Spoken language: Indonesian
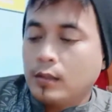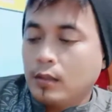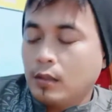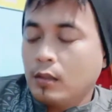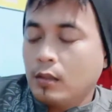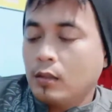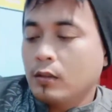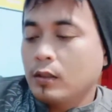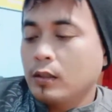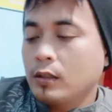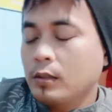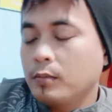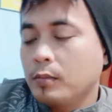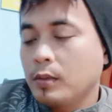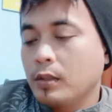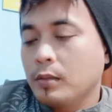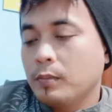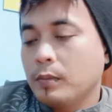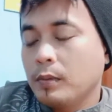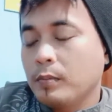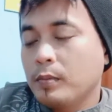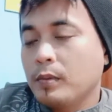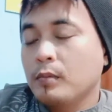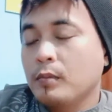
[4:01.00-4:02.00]
kalau kita beli
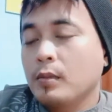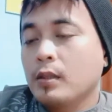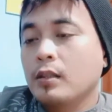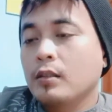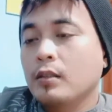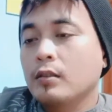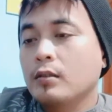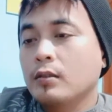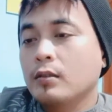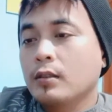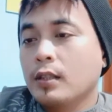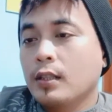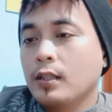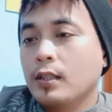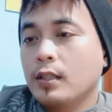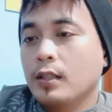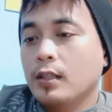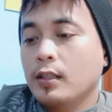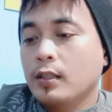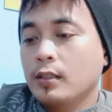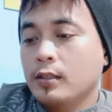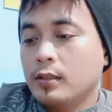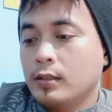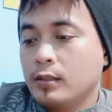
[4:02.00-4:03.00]
patung baru itu
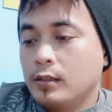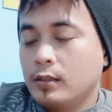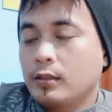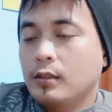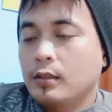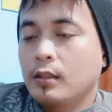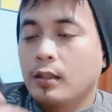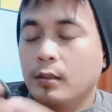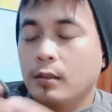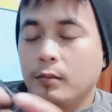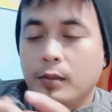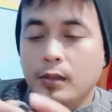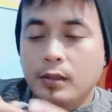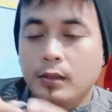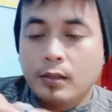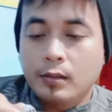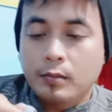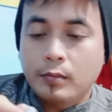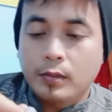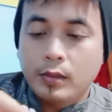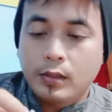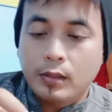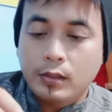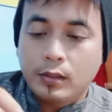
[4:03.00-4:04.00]
guys hal
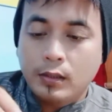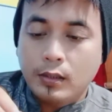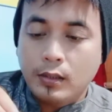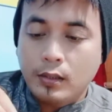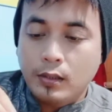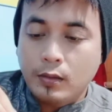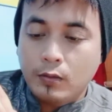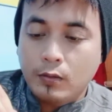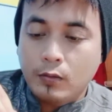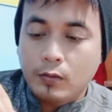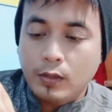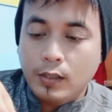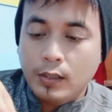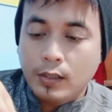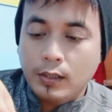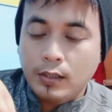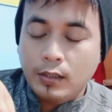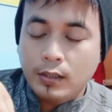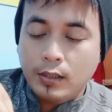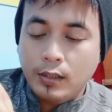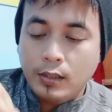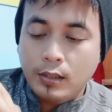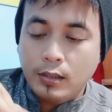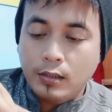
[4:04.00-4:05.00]
pertama yang kita lakukan
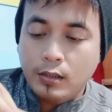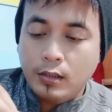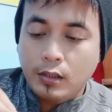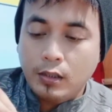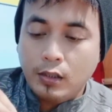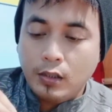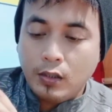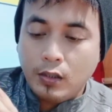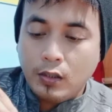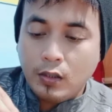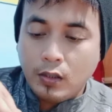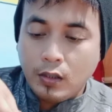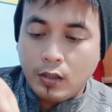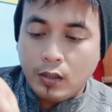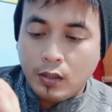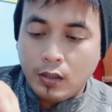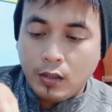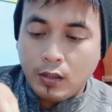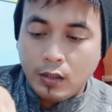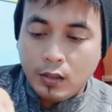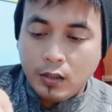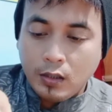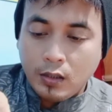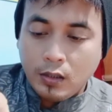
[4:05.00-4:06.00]
kita isi
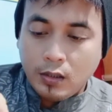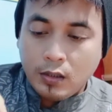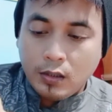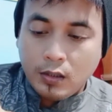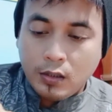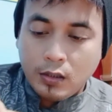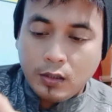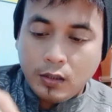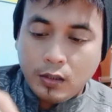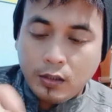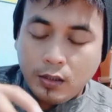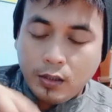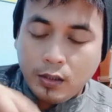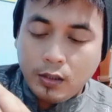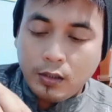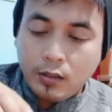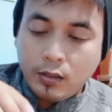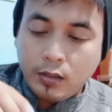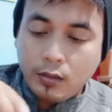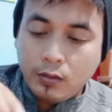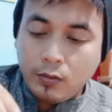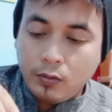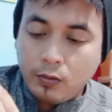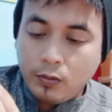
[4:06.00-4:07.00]
kita
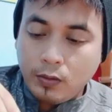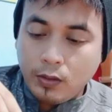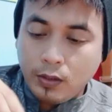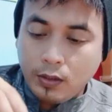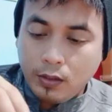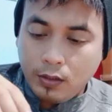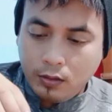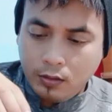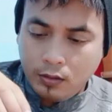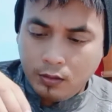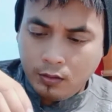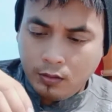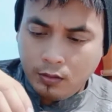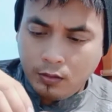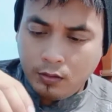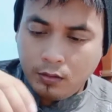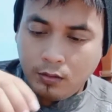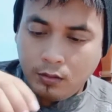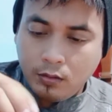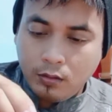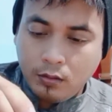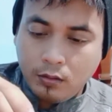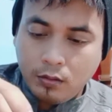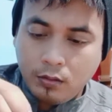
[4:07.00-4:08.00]
isi dulu ya
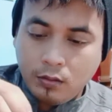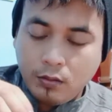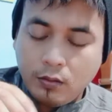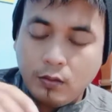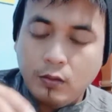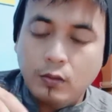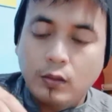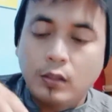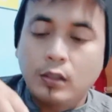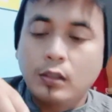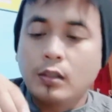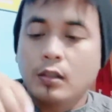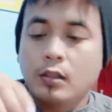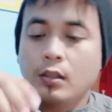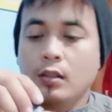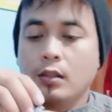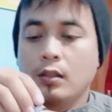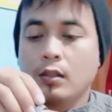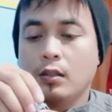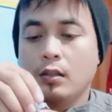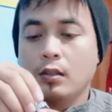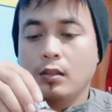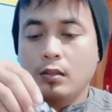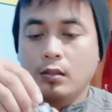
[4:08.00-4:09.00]
oh,
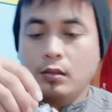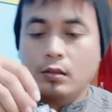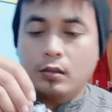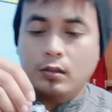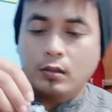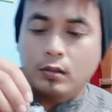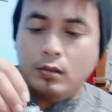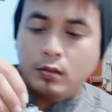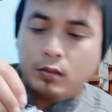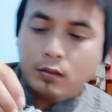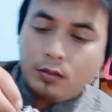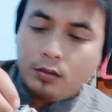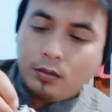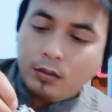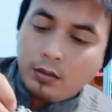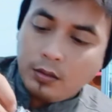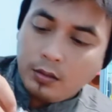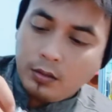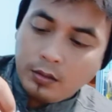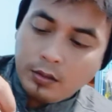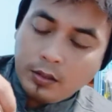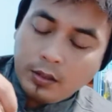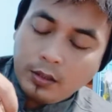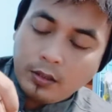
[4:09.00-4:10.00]
kita
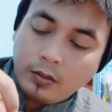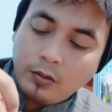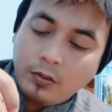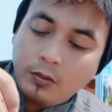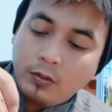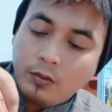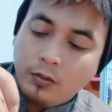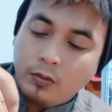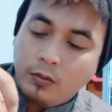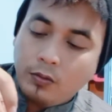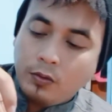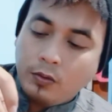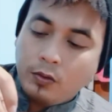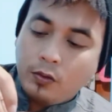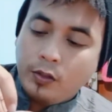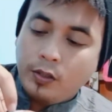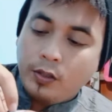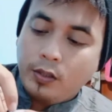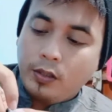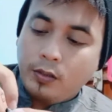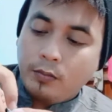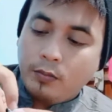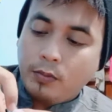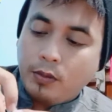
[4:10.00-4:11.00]
cek dulu
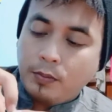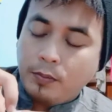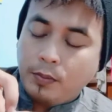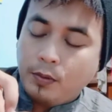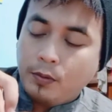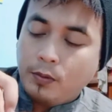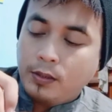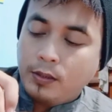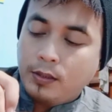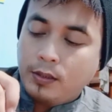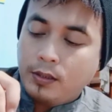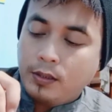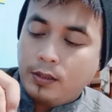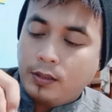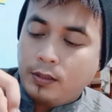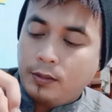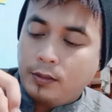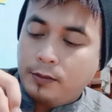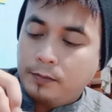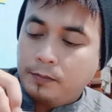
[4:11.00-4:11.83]
koilnya berapa watt di sini